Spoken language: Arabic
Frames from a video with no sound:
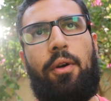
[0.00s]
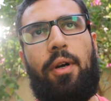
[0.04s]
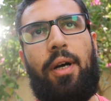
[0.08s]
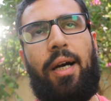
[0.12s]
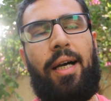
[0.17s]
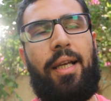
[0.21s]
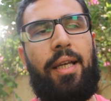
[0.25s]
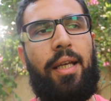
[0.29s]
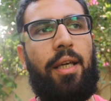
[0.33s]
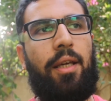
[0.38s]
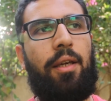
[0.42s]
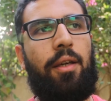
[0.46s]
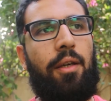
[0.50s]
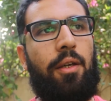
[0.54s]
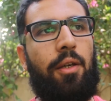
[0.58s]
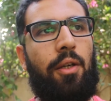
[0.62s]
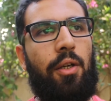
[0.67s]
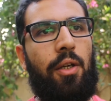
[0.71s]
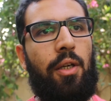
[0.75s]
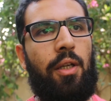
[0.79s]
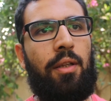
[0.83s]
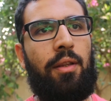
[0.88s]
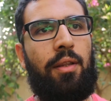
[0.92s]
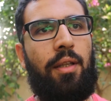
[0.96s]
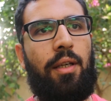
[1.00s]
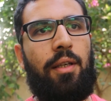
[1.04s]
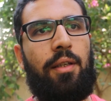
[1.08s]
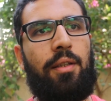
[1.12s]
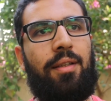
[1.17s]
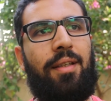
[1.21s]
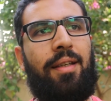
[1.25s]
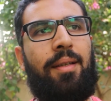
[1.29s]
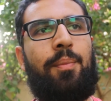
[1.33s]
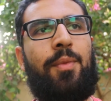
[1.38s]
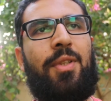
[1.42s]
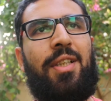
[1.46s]
عليك ان انت
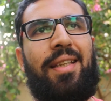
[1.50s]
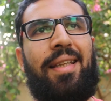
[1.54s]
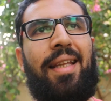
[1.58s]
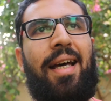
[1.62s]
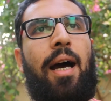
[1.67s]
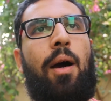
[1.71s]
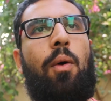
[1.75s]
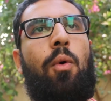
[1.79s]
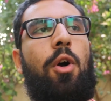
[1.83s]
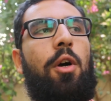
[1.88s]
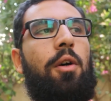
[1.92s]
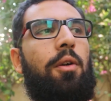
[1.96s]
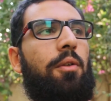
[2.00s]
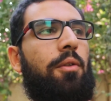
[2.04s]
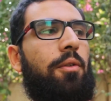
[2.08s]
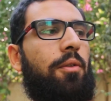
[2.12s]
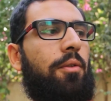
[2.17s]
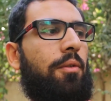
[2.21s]
تعمل دعوه